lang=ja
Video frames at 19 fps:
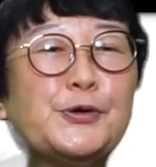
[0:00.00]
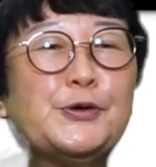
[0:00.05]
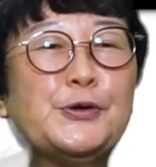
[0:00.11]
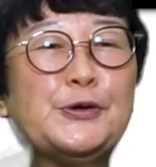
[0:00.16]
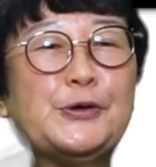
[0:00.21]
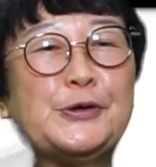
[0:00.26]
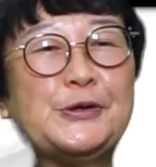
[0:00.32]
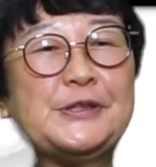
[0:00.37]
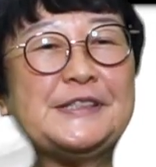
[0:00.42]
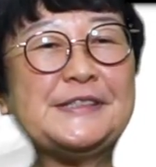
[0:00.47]
方
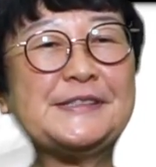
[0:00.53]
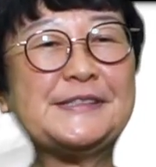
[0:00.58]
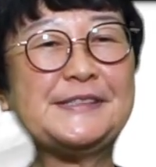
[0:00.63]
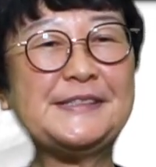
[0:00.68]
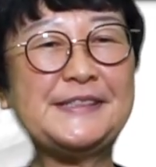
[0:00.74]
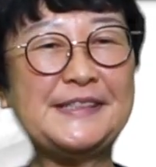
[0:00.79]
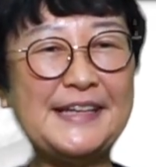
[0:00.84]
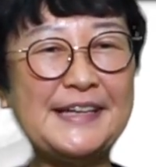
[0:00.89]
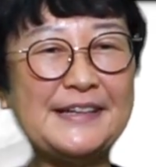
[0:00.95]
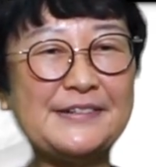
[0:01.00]
法につ
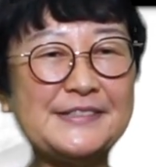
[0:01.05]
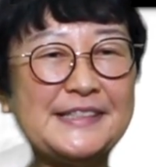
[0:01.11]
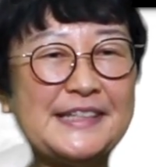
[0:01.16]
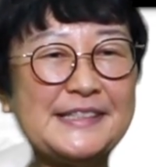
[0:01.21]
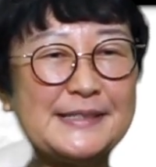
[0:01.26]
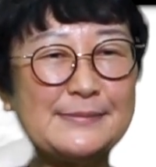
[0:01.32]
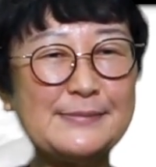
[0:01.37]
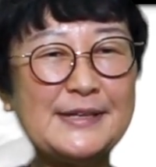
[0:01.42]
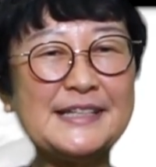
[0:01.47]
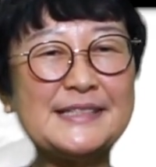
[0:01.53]
いてご
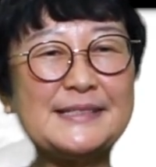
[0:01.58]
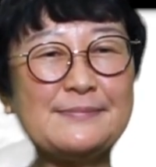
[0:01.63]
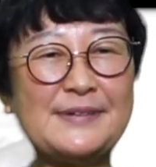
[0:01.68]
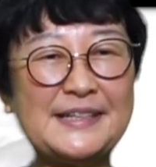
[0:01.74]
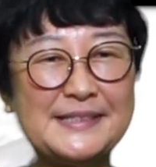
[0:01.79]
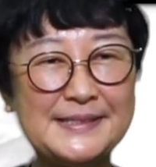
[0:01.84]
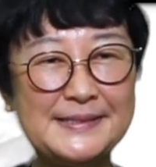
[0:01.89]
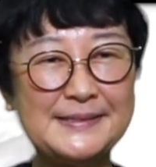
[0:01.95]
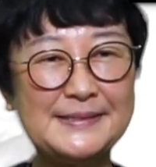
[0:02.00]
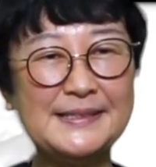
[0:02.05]
説明し
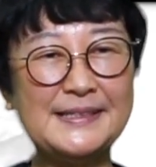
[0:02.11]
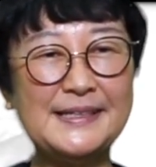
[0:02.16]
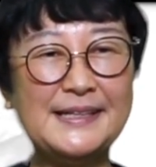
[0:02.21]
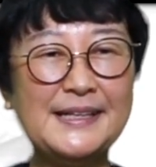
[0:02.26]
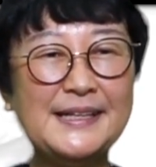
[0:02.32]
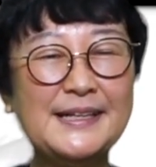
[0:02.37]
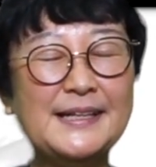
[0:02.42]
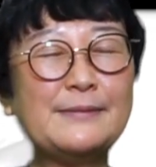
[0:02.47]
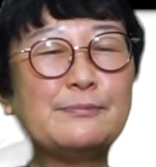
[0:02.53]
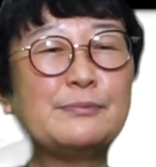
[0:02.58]
ます。
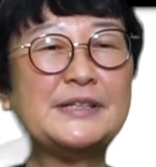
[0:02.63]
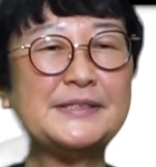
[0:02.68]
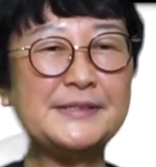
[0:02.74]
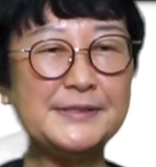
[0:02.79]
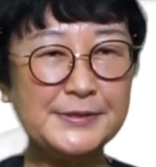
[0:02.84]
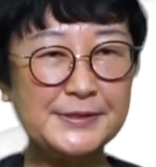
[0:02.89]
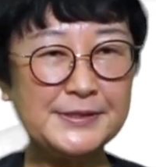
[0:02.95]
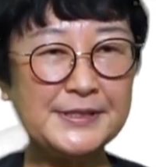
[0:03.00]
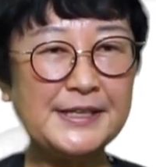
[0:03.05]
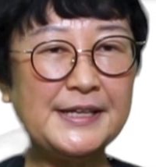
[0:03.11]
ま
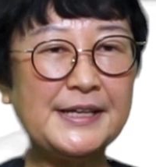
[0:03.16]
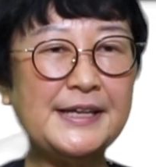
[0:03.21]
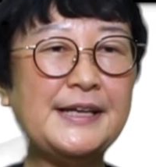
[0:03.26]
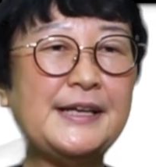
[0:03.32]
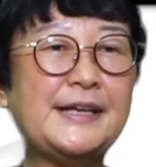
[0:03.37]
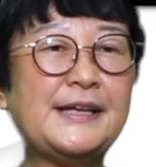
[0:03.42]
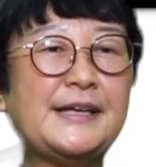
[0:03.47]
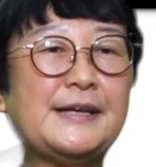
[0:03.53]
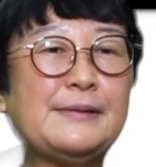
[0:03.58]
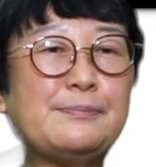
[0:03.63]
ず
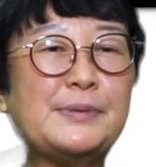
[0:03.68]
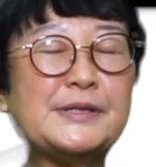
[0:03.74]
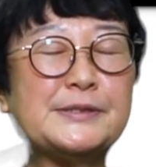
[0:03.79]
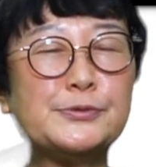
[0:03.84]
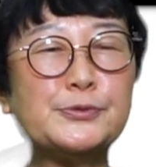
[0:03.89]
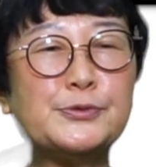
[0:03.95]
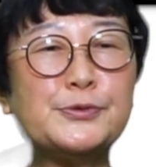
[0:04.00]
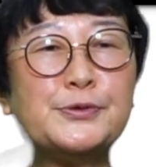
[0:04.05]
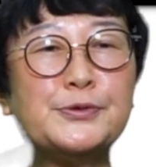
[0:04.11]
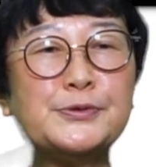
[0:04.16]
えー、
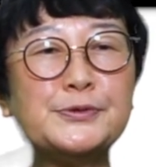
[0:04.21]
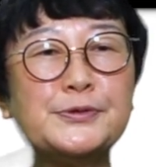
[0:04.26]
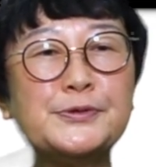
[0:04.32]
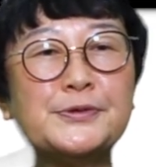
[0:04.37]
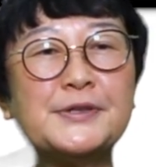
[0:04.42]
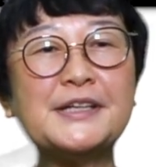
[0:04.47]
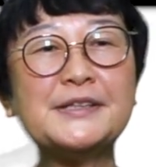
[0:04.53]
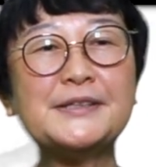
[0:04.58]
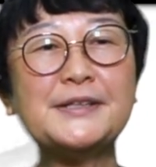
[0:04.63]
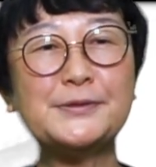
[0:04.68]
パソコン
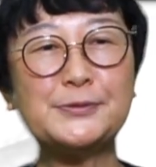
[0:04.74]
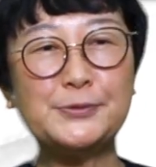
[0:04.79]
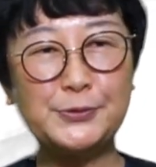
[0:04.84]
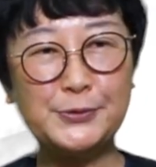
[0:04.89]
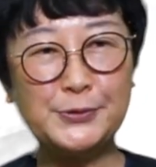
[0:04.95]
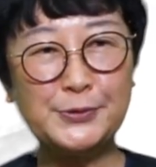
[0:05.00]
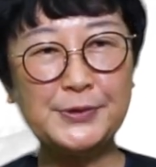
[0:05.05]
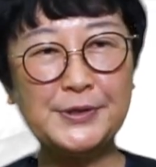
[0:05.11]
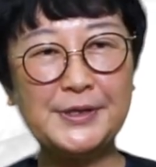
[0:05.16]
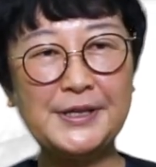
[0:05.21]
の方
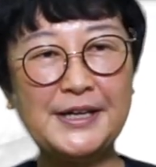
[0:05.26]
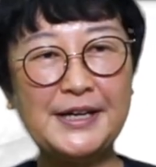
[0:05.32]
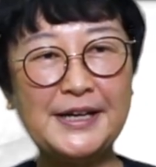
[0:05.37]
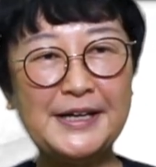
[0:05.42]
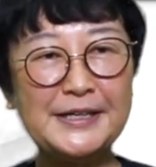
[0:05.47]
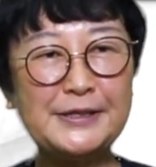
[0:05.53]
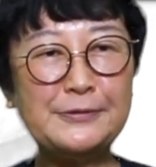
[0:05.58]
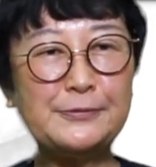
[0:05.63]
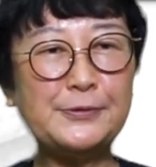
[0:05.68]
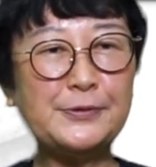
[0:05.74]
と
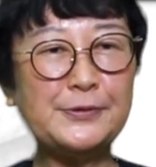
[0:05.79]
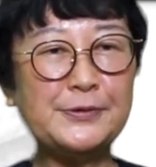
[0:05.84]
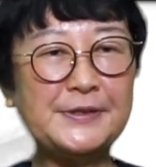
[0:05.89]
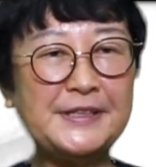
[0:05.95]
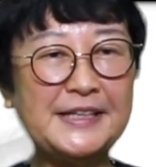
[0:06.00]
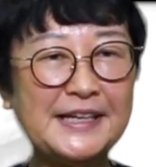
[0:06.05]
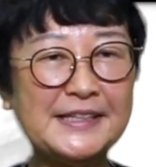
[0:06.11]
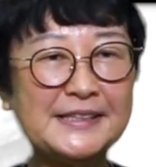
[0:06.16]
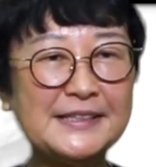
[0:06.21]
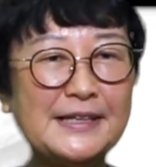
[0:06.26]

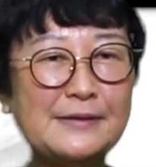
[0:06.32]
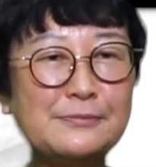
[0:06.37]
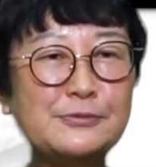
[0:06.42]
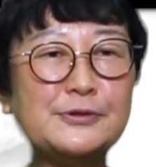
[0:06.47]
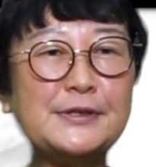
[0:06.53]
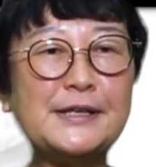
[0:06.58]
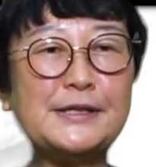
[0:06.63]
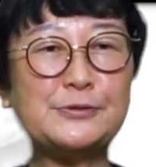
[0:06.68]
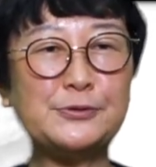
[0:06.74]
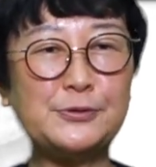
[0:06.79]
iPhone や
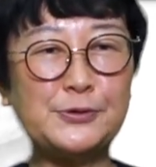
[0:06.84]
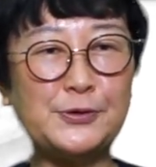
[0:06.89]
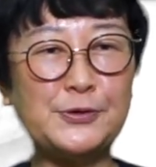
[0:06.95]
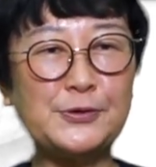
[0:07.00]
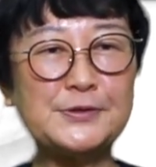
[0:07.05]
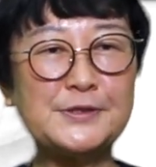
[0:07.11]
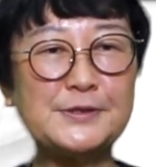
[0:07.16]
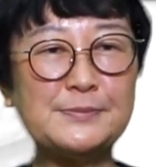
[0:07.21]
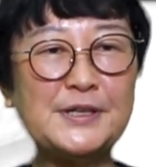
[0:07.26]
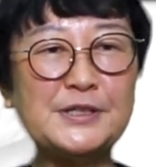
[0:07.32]

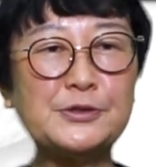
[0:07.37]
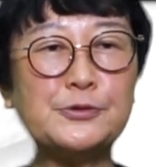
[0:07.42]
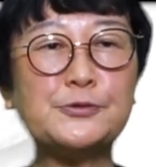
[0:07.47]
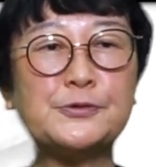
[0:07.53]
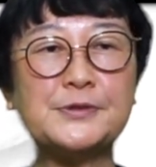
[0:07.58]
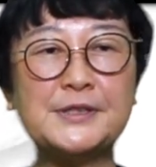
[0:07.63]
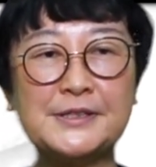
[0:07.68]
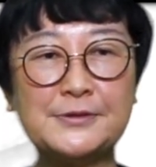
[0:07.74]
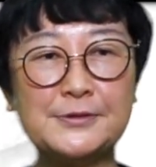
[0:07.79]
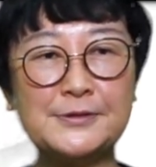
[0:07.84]

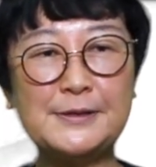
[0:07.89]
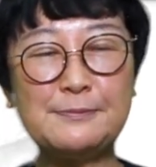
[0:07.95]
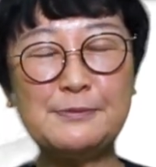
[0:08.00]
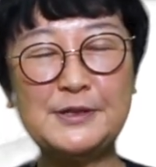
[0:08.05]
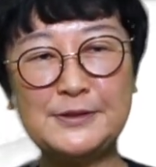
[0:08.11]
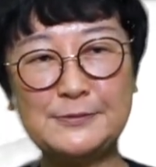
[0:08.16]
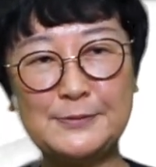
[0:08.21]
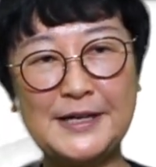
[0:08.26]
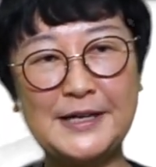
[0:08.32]
タブレットスマートフォンなどで見る